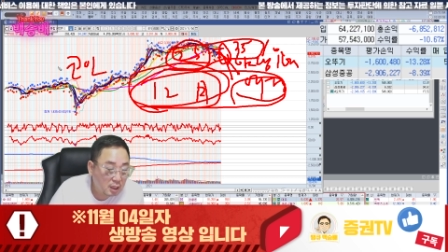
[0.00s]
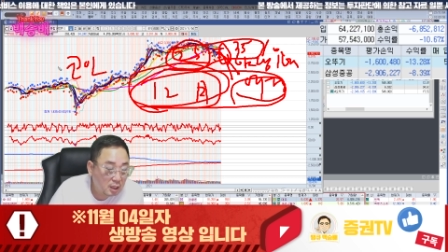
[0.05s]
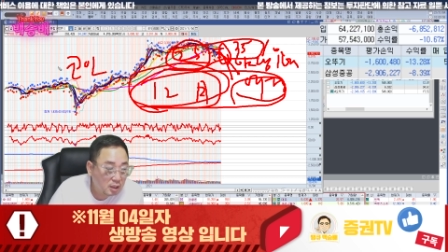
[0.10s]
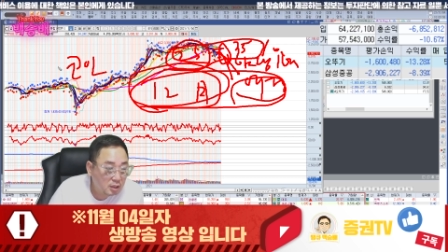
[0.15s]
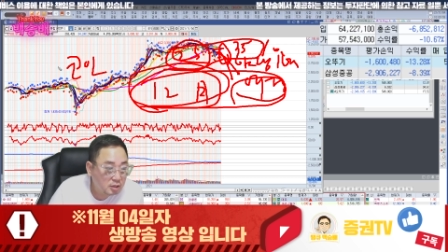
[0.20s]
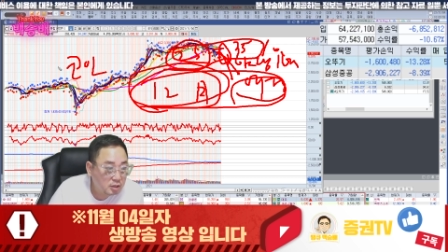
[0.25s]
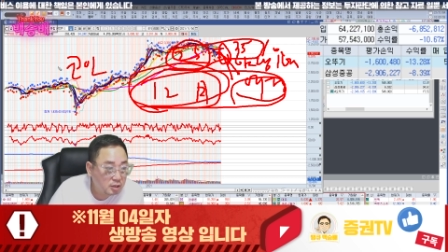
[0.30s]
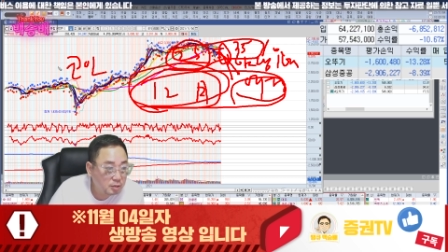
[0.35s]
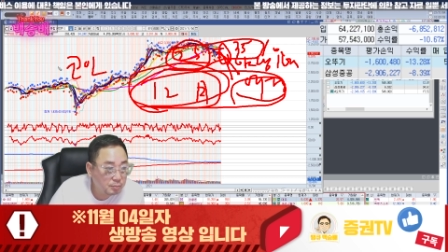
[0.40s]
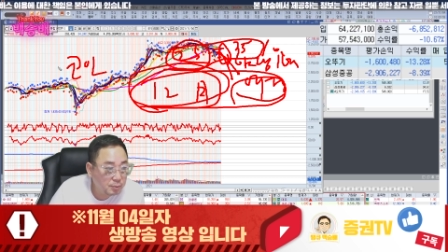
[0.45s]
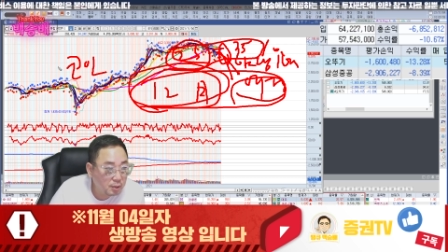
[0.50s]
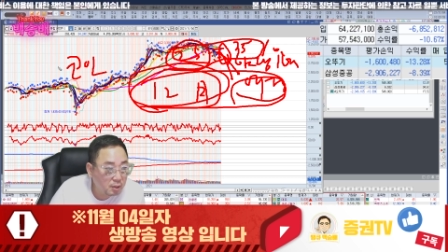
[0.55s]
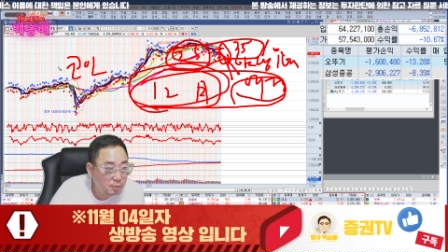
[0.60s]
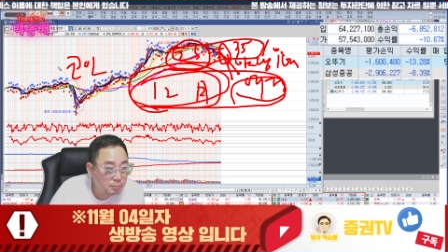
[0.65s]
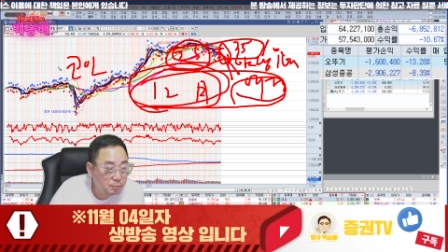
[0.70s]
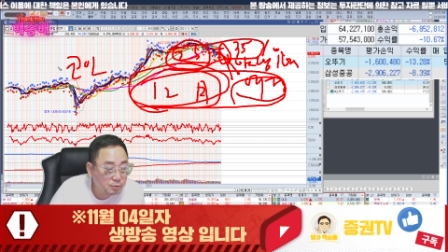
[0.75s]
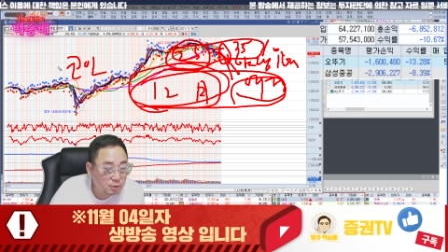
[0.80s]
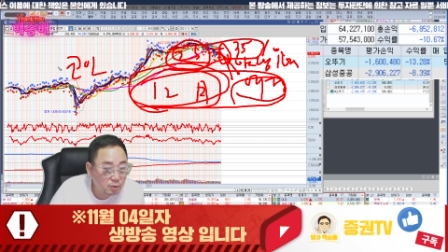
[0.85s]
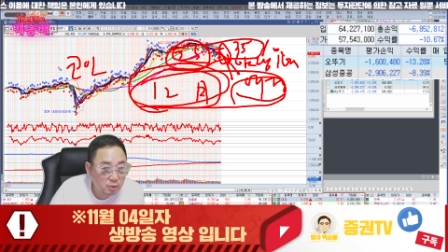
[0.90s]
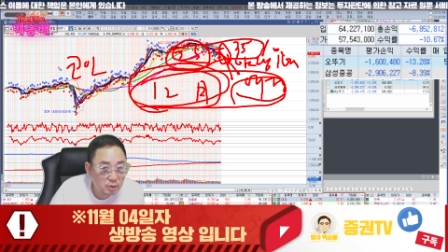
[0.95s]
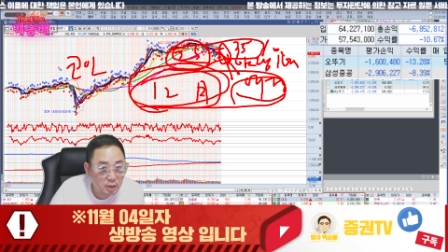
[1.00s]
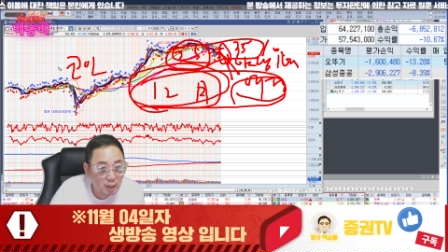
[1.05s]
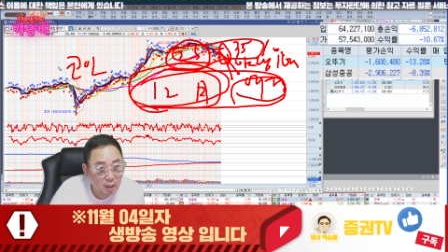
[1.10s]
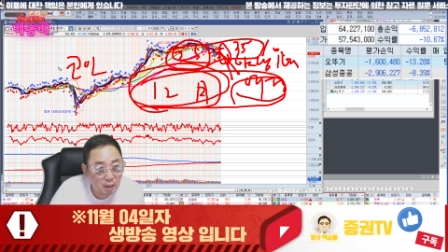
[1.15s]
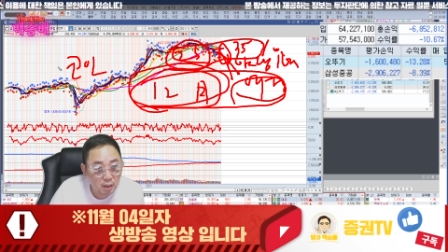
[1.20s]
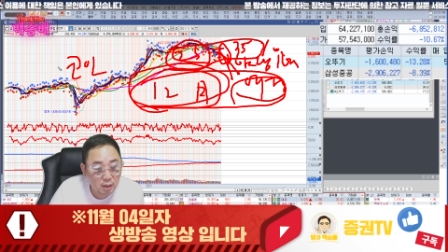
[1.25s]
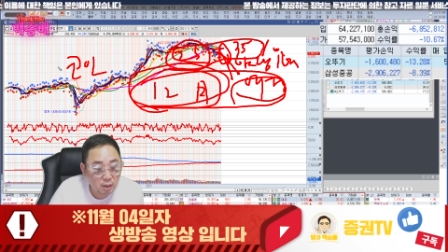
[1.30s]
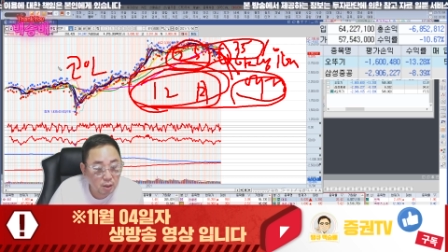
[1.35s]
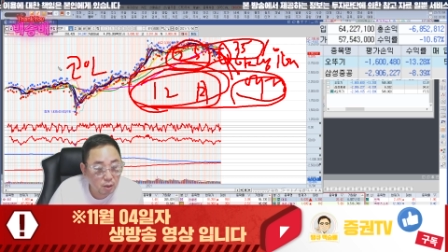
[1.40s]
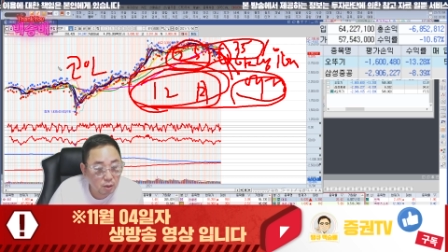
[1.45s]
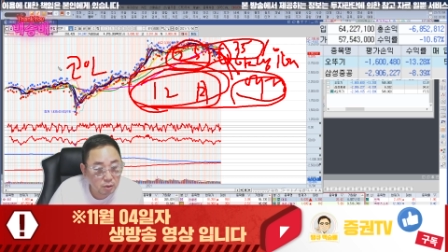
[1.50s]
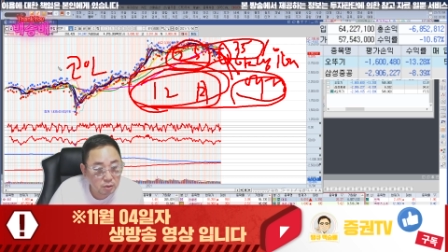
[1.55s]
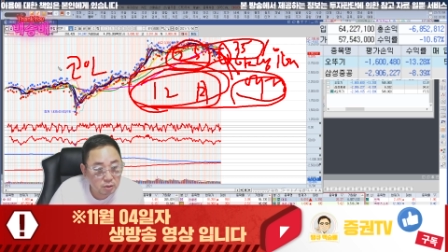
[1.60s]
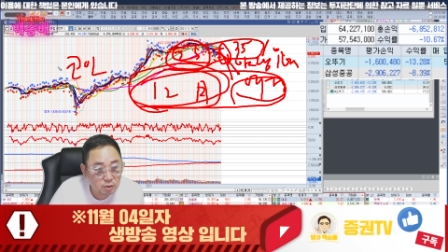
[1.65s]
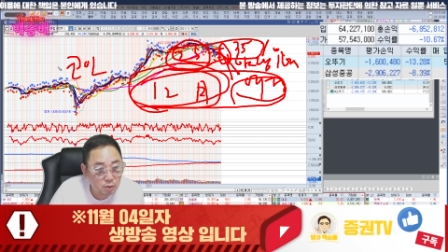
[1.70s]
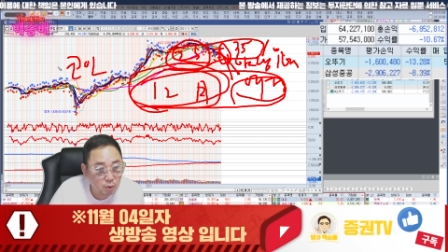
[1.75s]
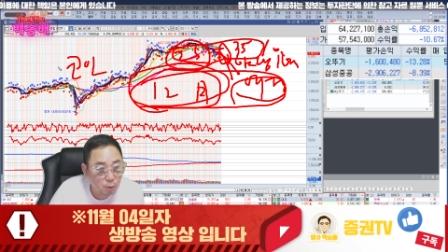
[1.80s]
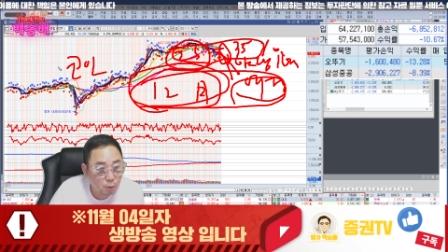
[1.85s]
12월부터 때려 들어